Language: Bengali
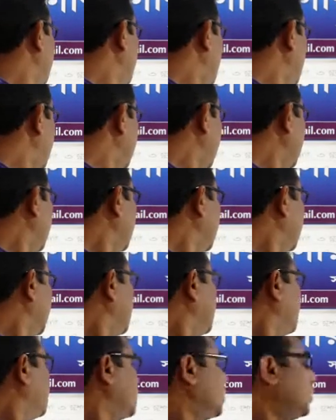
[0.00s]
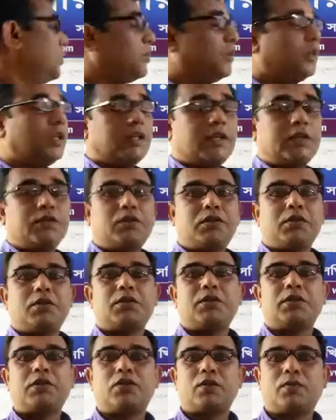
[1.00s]
পড়ে জনিত
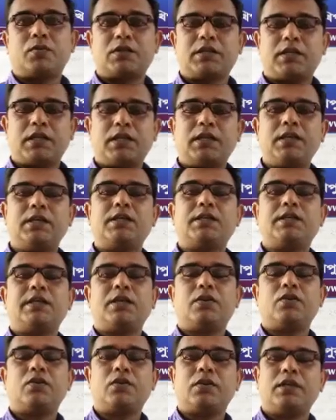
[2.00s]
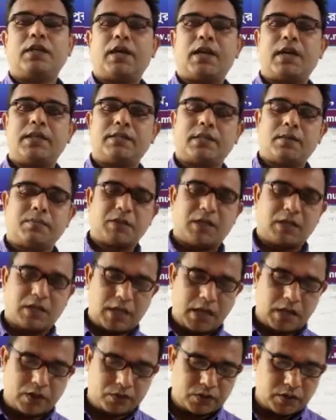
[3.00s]
যে সমস্যা সেগুলো নিয়ে আজ আমরা
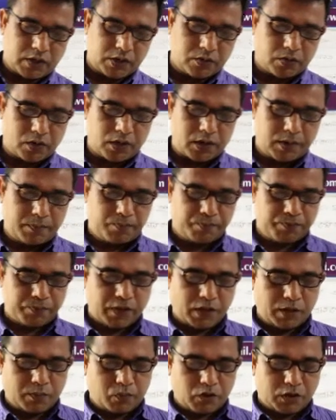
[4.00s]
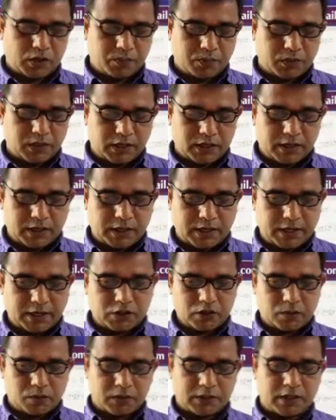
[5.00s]
আলোচনা করলাম প্রতিবন্ধীদের এই
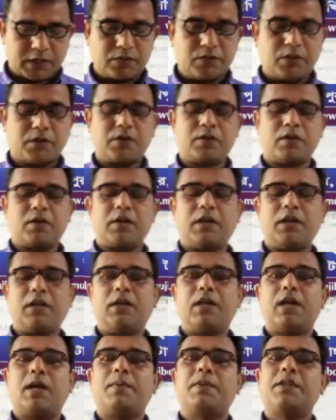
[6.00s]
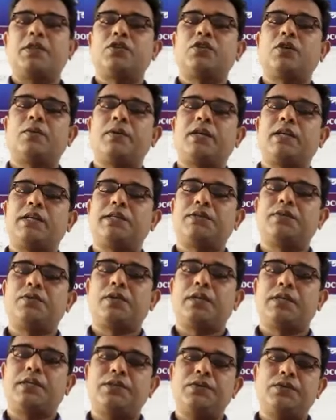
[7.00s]
সমস্যা দূরীকরণে আমাদের সবারই কিছু
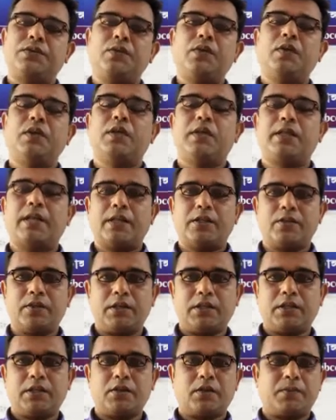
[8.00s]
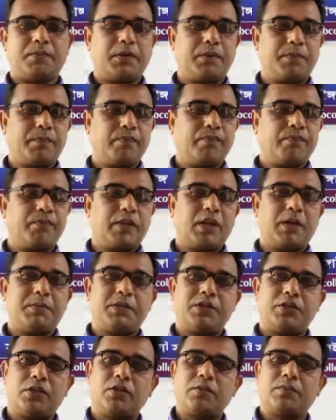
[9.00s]
না কিছু দায়িত্ব নিতে হবে এ
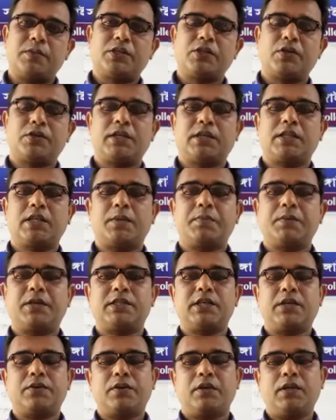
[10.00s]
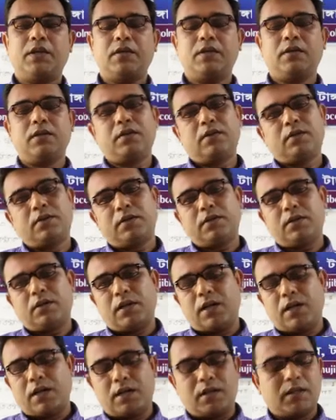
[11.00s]
বিষয়ে তোমরা সজাগ থাকবে আশা করি
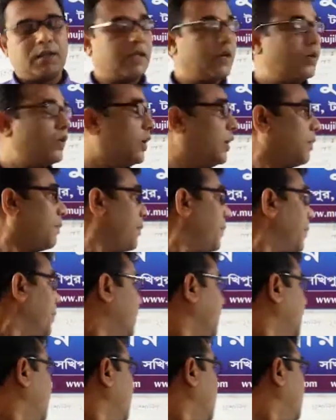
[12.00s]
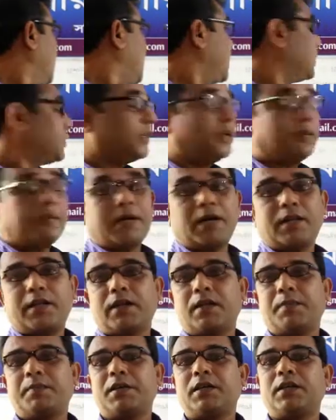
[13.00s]
তাহলে আজকের
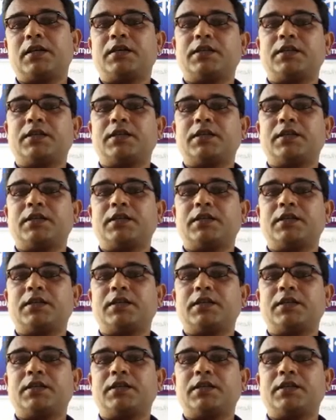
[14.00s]
পাঠদান আমরা